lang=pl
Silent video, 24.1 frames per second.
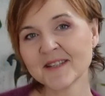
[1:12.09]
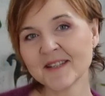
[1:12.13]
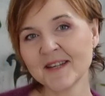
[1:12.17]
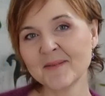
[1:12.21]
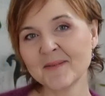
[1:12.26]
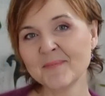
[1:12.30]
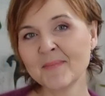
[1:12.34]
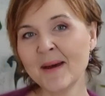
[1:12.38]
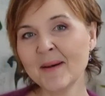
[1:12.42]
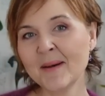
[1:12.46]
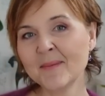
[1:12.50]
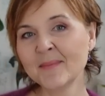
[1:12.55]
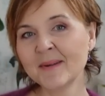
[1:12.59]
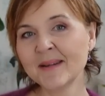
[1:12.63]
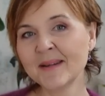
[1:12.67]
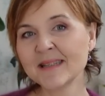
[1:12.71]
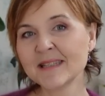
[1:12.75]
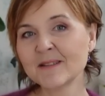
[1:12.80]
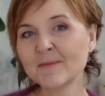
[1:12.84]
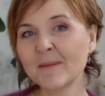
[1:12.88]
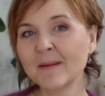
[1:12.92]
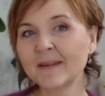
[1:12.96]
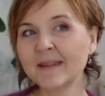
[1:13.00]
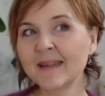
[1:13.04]
że mam
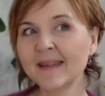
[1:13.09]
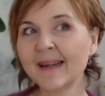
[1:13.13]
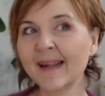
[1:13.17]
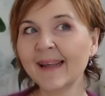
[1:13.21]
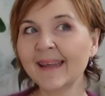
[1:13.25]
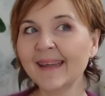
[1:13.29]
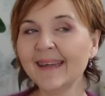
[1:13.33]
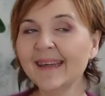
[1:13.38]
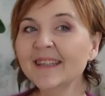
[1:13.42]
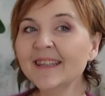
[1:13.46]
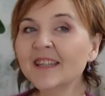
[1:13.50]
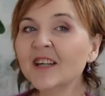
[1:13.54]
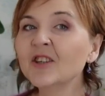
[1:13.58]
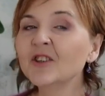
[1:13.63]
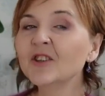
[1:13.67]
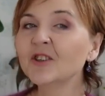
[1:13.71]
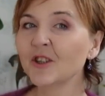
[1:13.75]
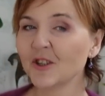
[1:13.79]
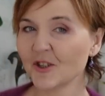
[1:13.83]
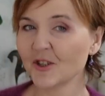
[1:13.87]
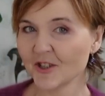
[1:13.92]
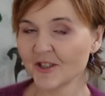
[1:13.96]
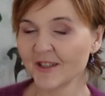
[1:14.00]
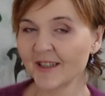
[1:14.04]
sweterek
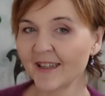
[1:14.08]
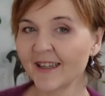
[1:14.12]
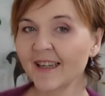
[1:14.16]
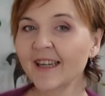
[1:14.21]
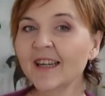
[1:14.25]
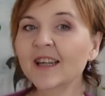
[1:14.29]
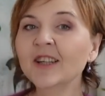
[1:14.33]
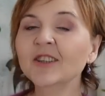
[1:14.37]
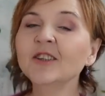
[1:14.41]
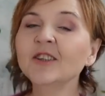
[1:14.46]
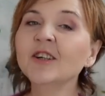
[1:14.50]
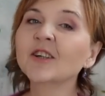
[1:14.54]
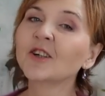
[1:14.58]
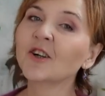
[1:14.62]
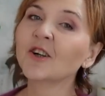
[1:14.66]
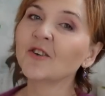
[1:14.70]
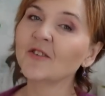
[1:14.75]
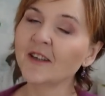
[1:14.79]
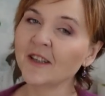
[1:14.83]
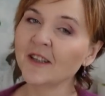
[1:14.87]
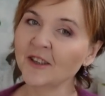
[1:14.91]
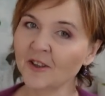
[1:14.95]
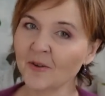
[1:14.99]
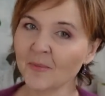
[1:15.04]
identyczny,
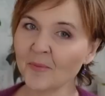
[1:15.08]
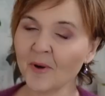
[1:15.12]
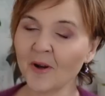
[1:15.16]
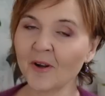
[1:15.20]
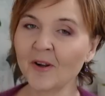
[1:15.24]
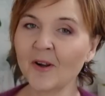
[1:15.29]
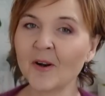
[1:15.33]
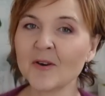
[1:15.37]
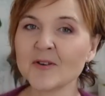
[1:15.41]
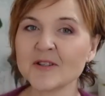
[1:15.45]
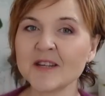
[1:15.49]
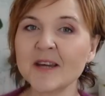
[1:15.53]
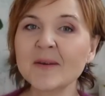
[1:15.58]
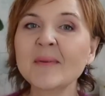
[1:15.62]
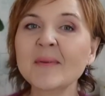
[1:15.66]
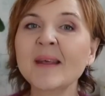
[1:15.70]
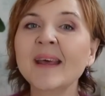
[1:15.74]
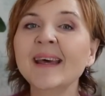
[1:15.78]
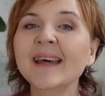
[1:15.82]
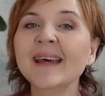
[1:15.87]
tylko w innym kolorze.